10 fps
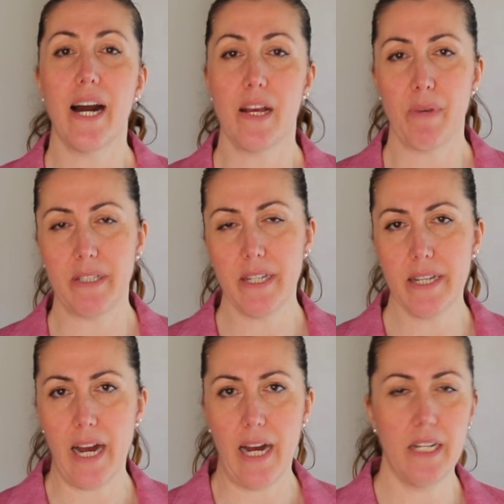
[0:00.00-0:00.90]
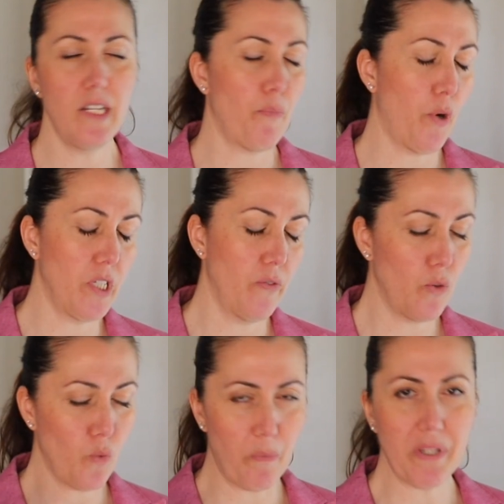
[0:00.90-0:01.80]
ai materiali e poi ed
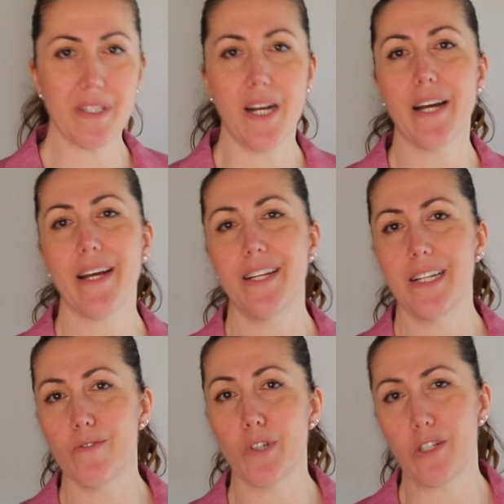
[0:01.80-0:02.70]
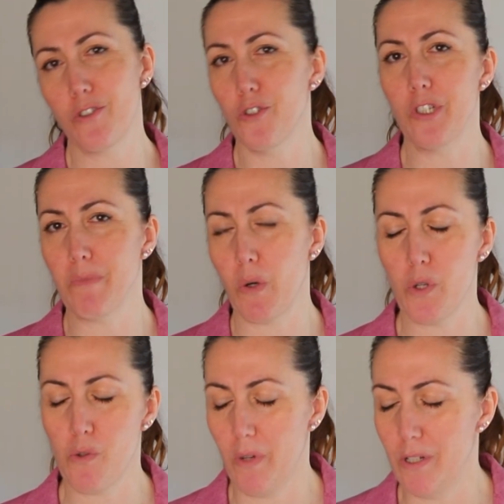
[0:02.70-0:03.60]
eventualmente anche alle lavorazioni, ma
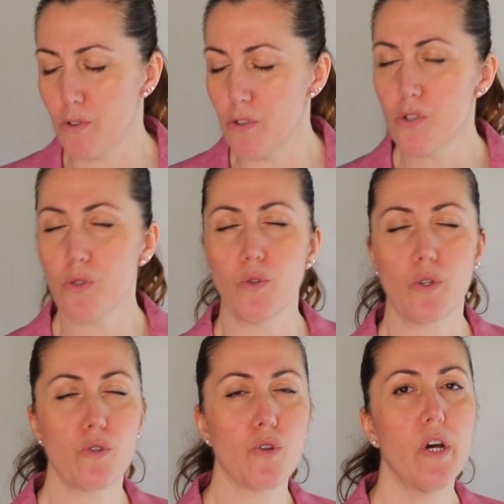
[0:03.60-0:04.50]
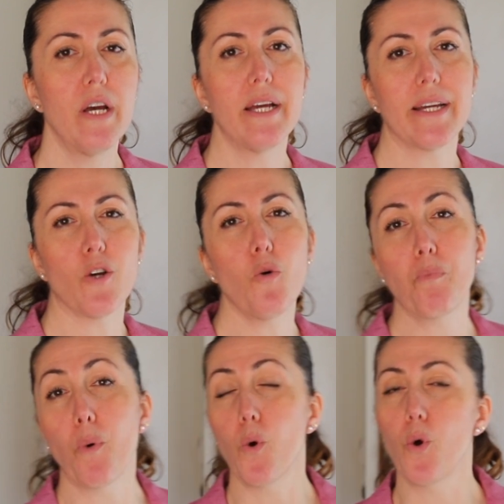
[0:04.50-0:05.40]
questo è un altro discorso, che
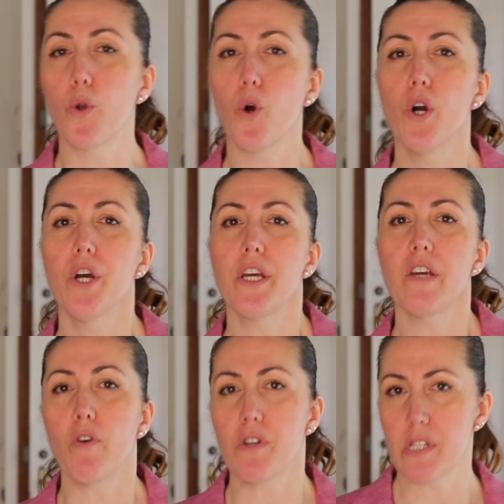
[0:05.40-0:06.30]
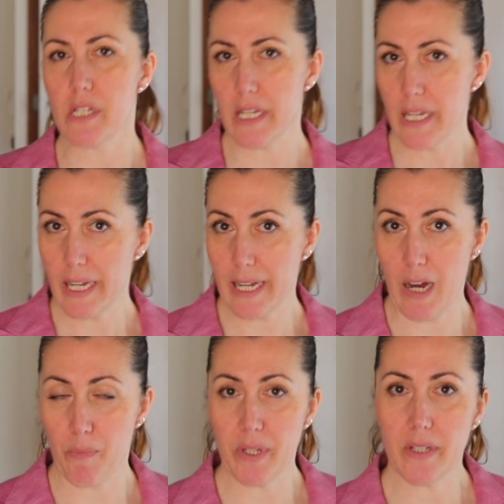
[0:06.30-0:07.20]
compongono i vostri
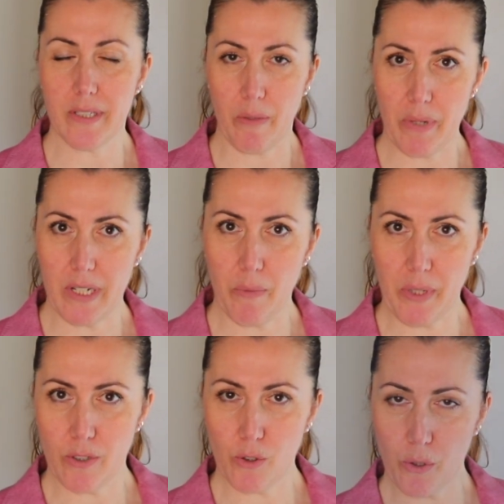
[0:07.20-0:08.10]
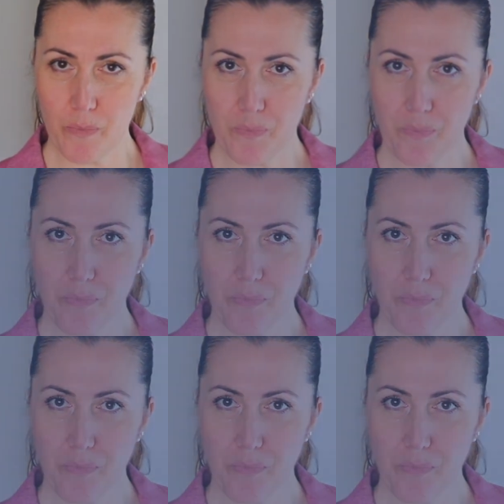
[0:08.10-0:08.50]
capi di abbigliamento.